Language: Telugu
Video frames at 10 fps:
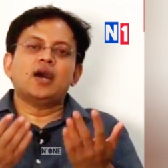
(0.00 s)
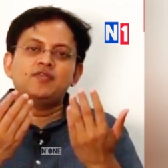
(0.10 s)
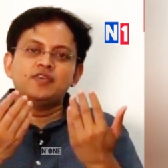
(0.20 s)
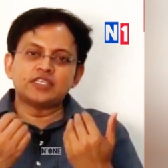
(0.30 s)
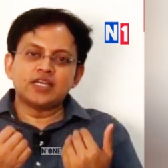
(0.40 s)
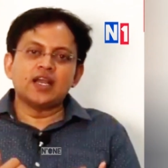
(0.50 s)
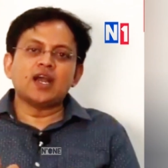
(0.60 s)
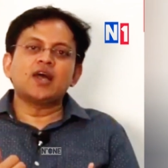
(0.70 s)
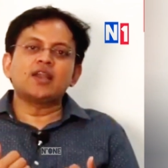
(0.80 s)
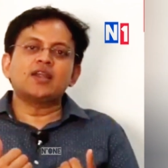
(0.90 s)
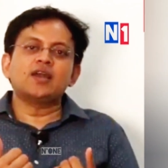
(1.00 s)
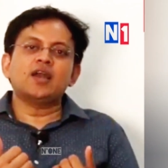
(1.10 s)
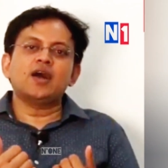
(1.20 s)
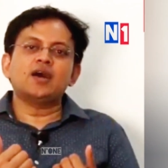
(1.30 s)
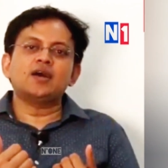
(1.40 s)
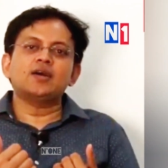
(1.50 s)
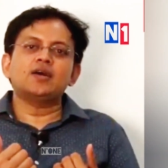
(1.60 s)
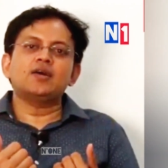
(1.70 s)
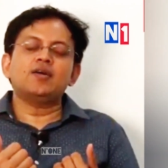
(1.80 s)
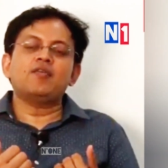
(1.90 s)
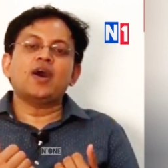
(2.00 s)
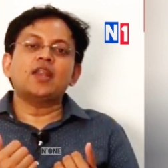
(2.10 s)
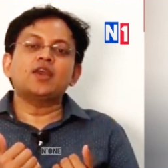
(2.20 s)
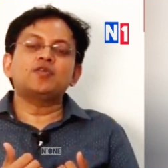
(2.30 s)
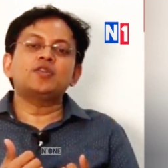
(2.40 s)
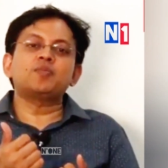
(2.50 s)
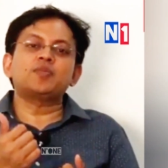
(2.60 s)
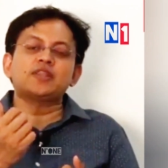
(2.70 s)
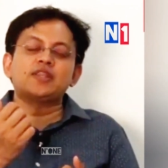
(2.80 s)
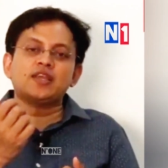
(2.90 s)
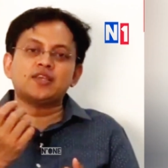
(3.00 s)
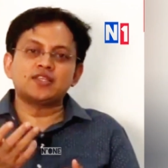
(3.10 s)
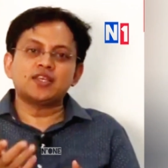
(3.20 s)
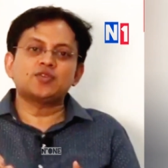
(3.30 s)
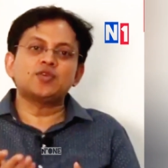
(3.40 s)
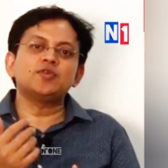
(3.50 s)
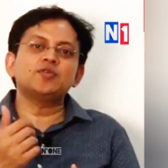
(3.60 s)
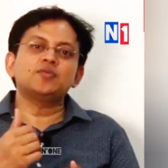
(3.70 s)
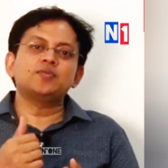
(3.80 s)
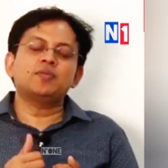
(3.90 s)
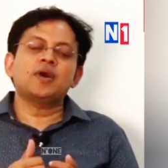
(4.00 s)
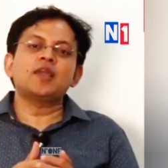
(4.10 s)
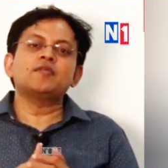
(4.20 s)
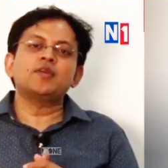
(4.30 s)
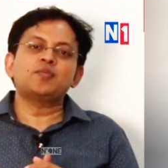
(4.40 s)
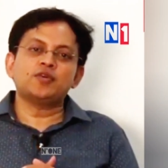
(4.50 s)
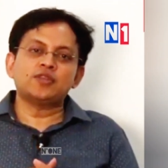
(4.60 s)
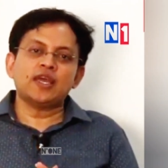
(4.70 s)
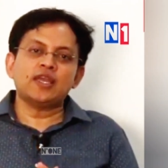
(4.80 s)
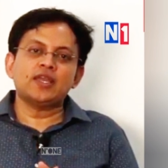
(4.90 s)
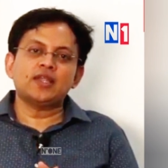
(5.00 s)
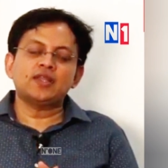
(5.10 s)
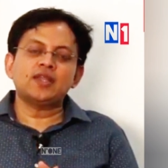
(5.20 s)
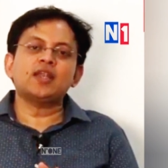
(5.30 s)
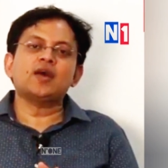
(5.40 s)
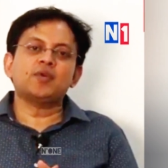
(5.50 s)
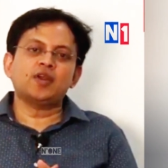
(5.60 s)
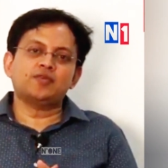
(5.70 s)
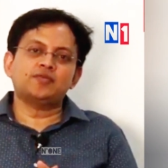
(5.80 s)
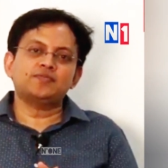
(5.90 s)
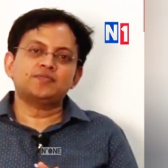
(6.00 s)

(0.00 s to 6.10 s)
ఆ విషం కారణంగా వారికి ఉన్న ప్రత్యేక శక్తులు మాయమైపోతాయి అన్నది నమ్మకం